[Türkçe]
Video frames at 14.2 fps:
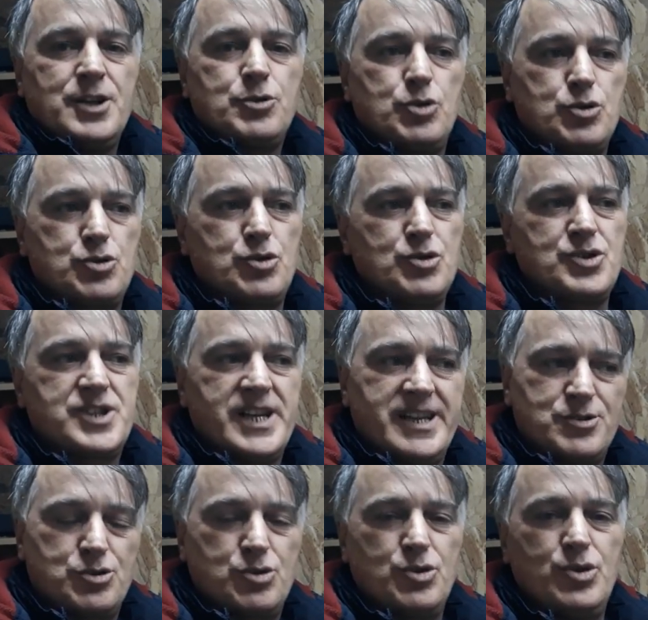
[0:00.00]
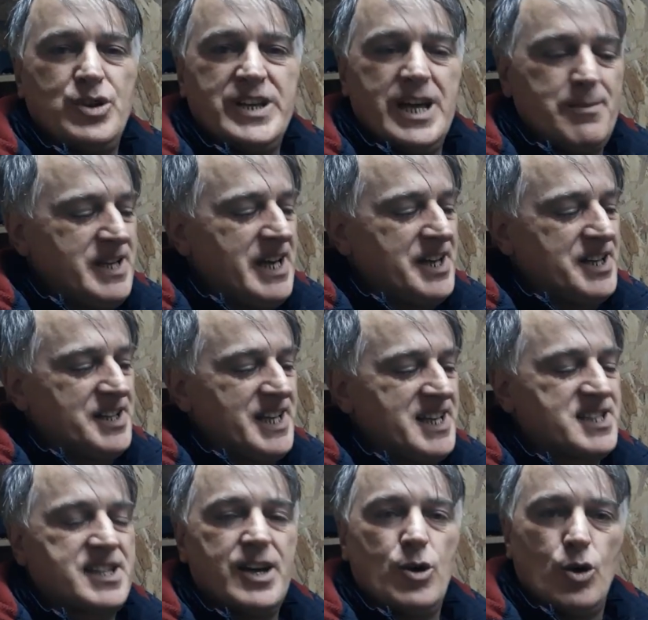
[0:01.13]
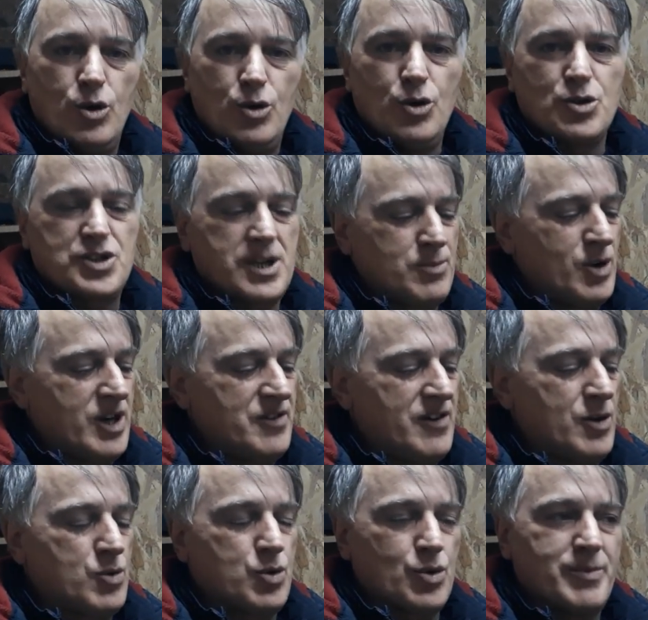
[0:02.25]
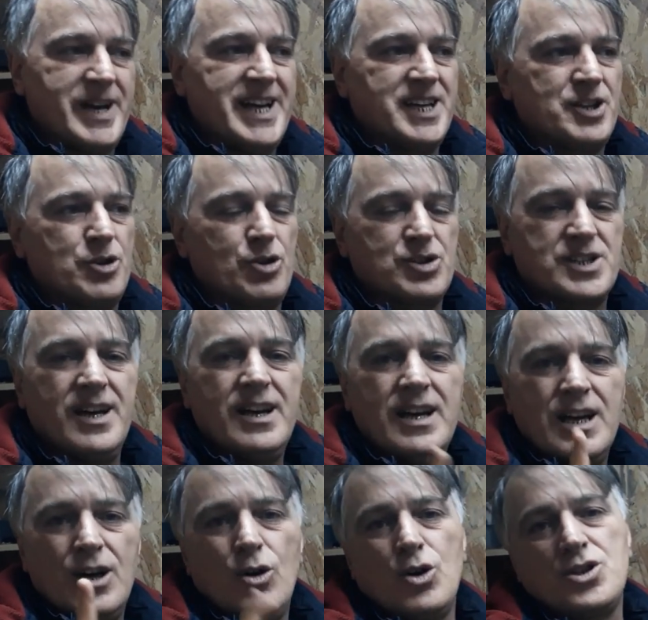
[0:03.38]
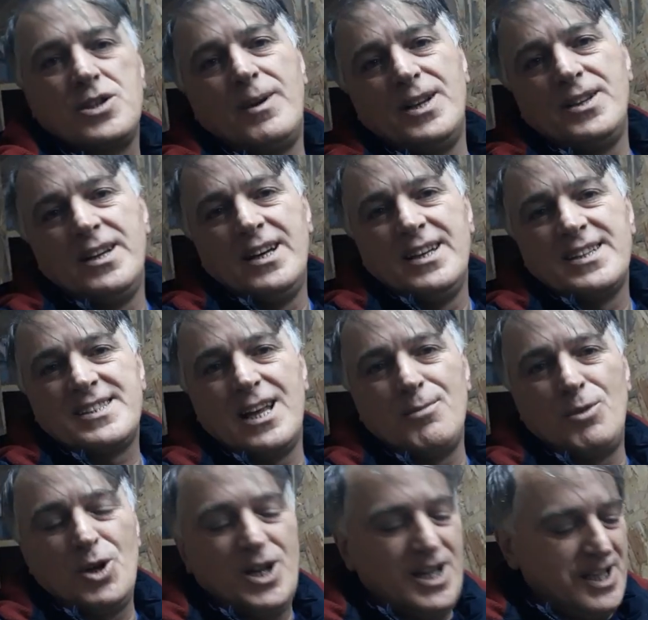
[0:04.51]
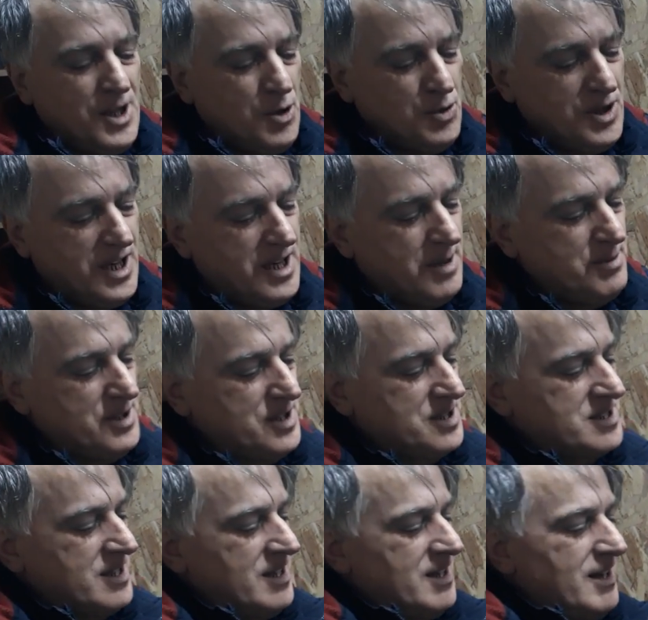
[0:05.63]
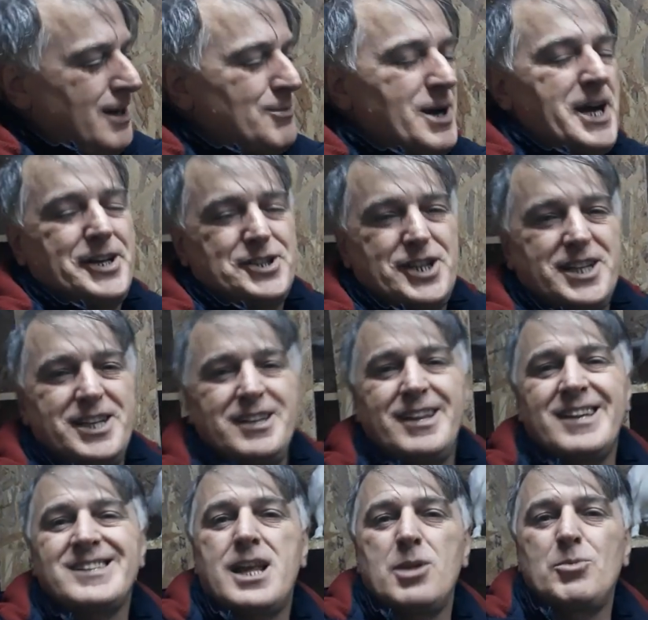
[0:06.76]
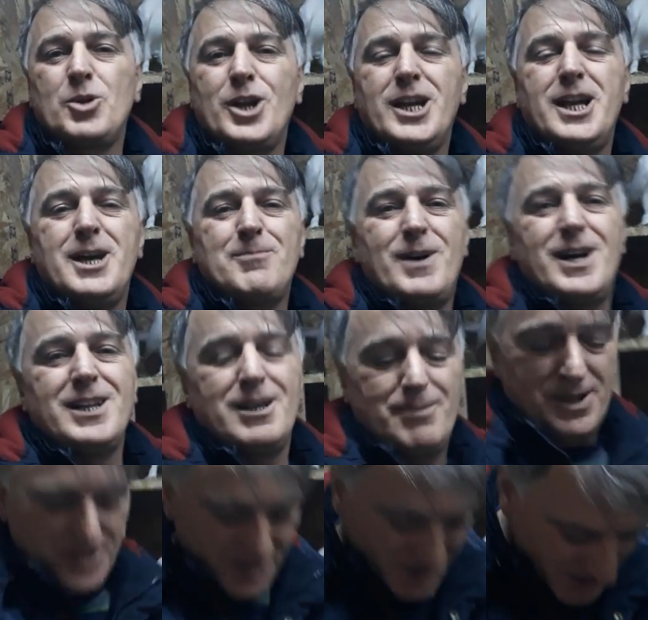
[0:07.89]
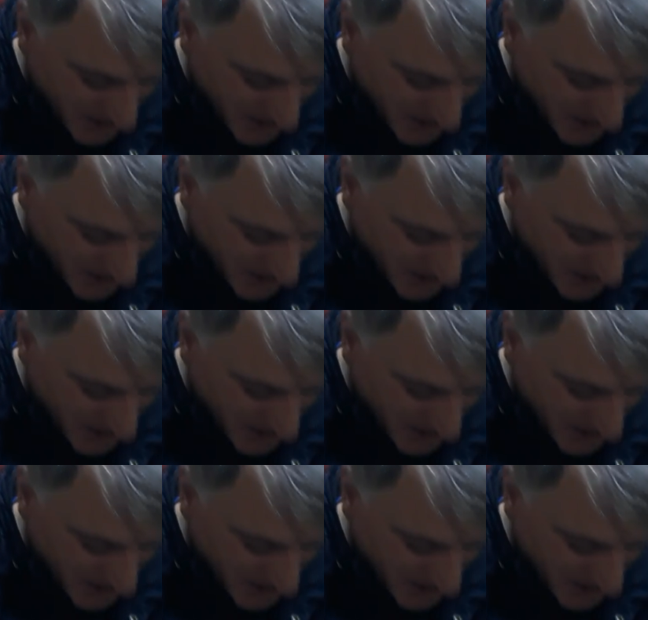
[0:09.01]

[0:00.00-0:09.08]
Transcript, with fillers: düzgünse, suyu yemi yerindeyse, ölüyorsa bu hayvan kurumaya giriyorsa o zaman salmonella'dan huylanabiliriz. Ama her şeyde de salmonelleye bağlamanın